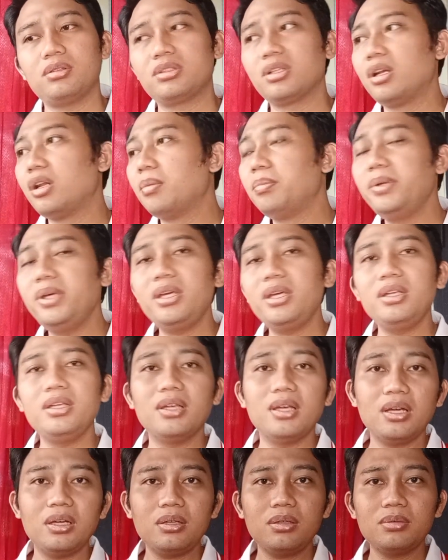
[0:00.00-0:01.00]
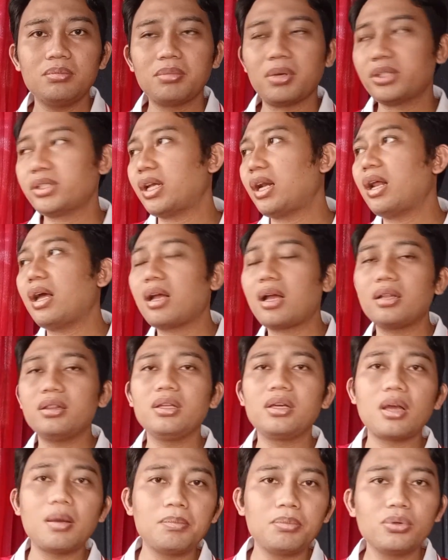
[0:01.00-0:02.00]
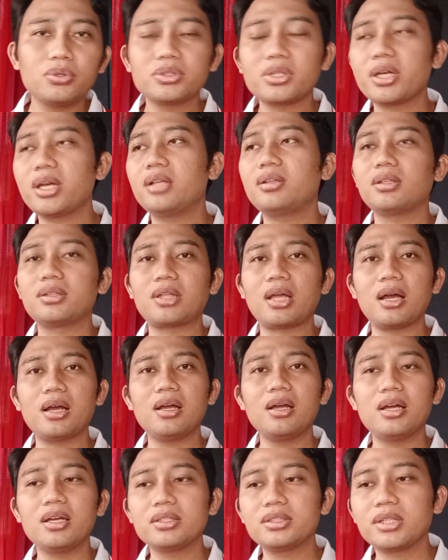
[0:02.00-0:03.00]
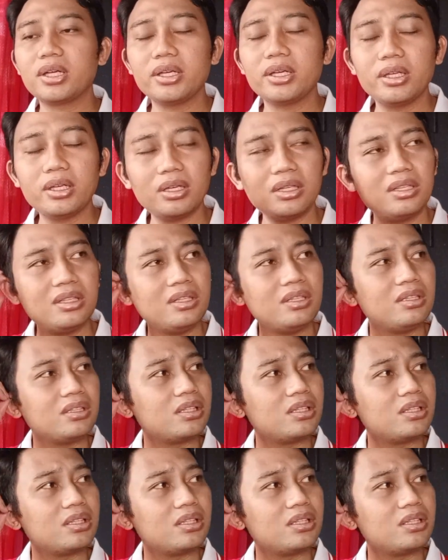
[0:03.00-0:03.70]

Selebihnya, masyarakat di kampung saya, tetangga saya,